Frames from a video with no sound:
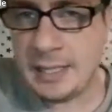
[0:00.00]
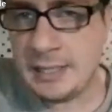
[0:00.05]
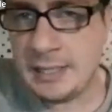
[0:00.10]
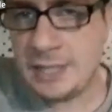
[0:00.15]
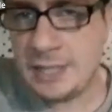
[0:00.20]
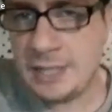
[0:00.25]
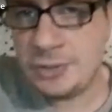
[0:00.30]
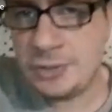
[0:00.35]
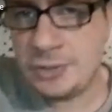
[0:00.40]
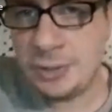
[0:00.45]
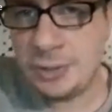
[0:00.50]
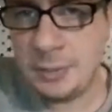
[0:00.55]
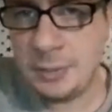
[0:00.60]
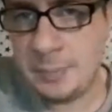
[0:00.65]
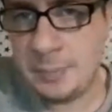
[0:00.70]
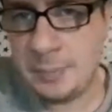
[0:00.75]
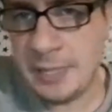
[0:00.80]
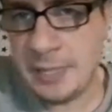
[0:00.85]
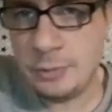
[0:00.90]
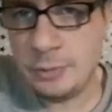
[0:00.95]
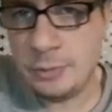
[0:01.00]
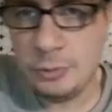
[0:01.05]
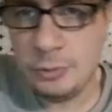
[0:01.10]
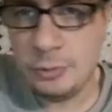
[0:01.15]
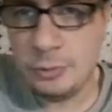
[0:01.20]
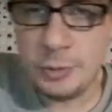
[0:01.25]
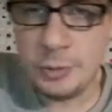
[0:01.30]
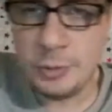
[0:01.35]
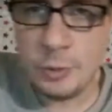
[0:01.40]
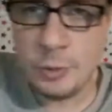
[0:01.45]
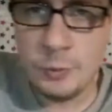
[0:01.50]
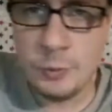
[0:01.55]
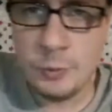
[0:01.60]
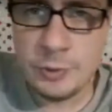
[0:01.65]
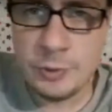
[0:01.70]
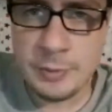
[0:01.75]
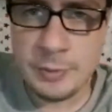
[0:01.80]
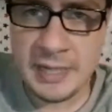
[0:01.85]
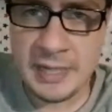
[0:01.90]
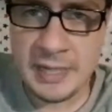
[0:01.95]
prendo il numero uno
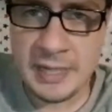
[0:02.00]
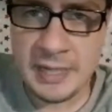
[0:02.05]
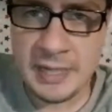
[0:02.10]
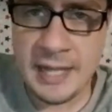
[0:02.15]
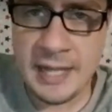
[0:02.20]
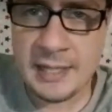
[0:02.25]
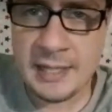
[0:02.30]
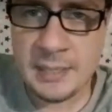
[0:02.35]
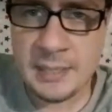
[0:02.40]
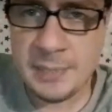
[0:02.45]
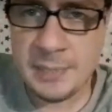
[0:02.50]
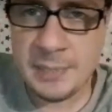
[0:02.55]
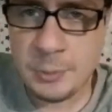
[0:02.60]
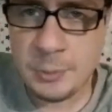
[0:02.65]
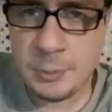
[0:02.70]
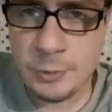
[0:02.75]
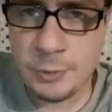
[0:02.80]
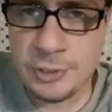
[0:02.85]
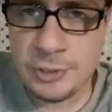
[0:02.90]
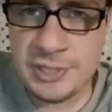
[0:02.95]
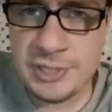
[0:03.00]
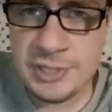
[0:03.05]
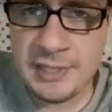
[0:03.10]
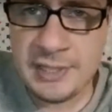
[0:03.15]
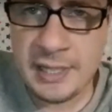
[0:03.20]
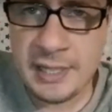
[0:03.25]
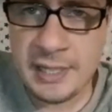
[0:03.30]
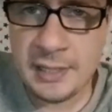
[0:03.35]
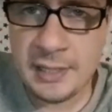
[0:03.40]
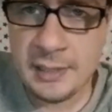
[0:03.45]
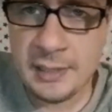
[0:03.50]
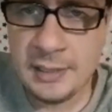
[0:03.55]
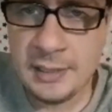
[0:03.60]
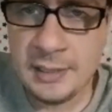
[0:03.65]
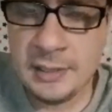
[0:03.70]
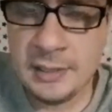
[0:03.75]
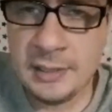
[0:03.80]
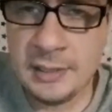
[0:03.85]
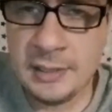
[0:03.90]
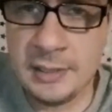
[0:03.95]
magari per curiosità,
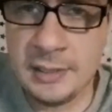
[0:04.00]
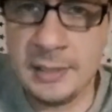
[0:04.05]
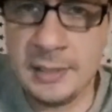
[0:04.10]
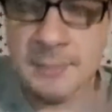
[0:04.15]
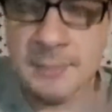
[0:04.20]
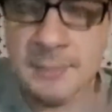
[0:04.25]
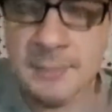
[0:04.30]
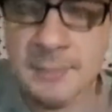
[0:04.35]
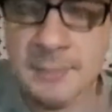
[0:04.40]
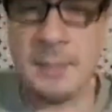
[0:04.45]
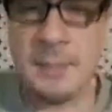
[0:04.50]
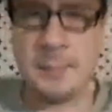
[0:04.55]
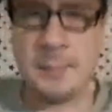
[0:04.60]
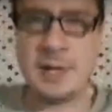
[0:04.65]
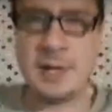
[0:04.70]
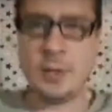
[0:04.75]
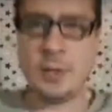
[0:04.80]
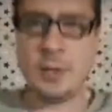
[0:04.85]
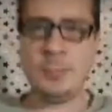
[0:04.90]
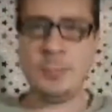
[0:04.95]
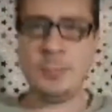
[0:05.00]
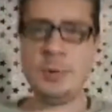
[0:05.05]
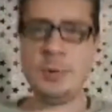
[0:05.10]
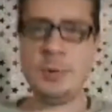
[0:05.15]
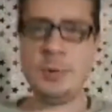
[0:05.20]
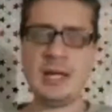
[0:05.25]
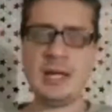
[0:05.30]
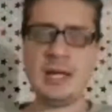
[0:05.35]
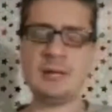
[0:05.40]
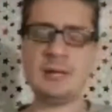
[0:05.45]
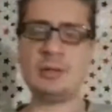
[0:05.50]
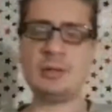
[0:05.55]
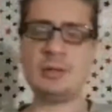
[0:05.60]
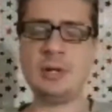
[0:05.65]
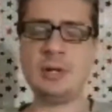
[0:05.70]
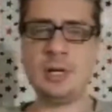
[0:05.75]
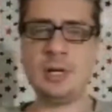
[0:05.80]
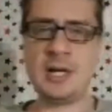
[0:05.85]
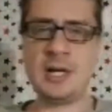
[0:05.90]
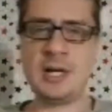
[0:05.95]
però poi andrò,
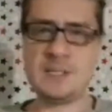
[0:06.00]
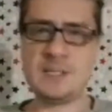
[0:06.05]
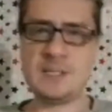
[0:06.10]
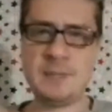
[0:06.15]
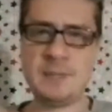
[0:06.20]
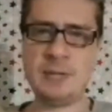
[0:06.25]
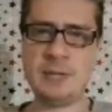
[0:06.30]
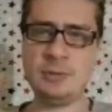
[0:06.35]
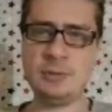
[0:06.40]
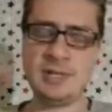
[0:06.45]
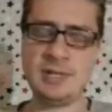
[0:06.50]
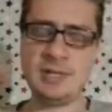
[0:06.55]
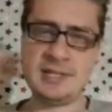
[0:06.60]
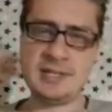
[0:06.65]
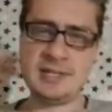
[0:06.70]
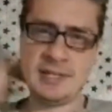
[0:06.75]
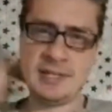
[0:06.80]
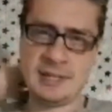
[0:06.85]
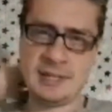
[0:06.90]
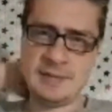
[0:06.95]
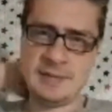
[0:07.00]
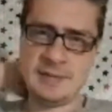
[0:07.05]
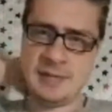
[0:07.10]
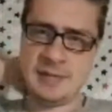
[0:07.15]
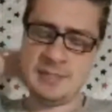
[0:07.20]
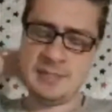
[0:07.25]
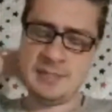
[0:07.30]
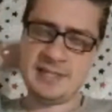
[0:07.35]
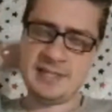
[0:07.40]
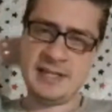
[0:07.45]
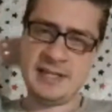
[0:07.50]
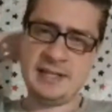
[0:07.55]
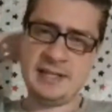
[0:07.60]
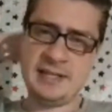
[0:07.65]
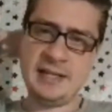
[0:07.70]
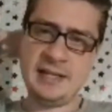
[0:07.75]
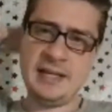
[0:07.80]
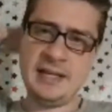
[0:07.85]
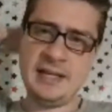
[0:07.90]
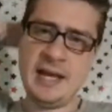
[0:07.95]
aspetto che si arriva ai misteri italiani, mi
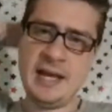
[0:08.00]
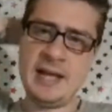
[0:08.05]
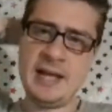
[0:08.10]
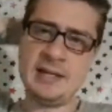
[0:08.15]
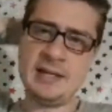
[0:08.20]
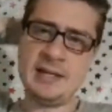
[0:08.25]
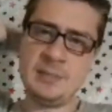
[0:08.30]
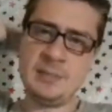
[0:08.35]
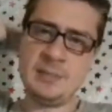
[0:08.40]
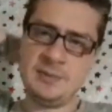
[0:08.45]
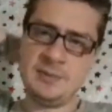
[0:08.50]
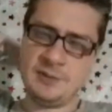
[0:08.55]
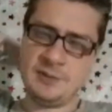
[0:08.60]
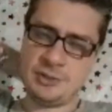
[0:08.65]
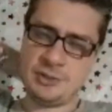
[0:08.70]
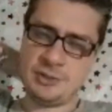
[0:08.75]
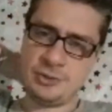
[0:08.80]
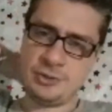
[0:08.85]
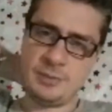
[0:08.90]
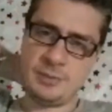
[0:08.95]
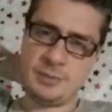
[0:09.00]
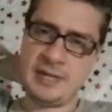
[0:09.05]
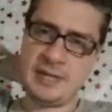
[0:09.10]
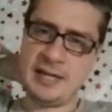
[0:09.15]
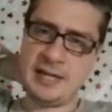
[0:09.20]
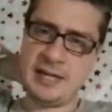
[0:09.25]
faccio magari... i Misteri I misteri